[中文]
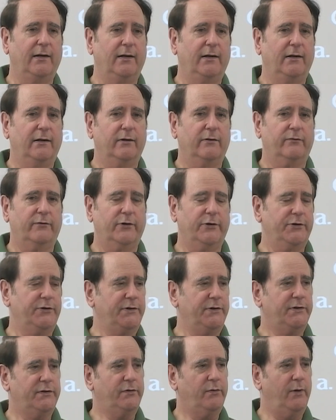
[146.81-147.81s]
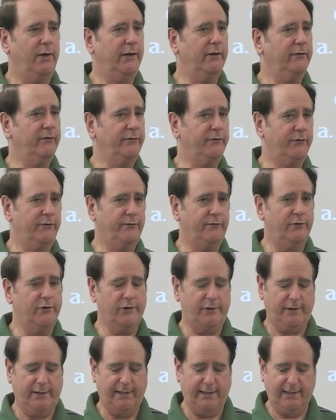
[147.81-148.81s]
第四十章十二
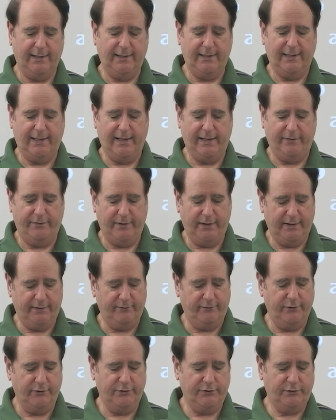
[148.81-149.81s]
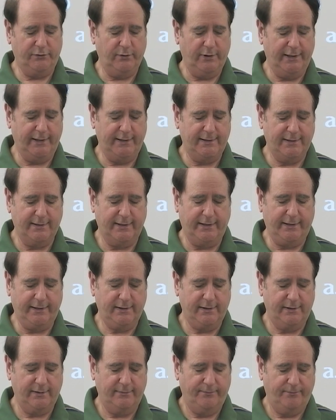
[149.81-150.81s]
到十四节，还有二十六
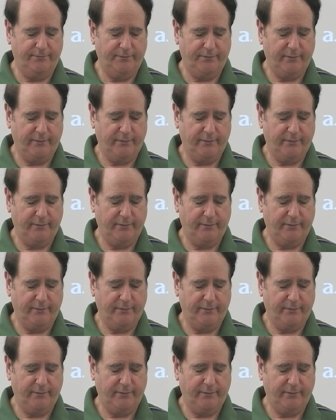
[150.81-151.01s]
节。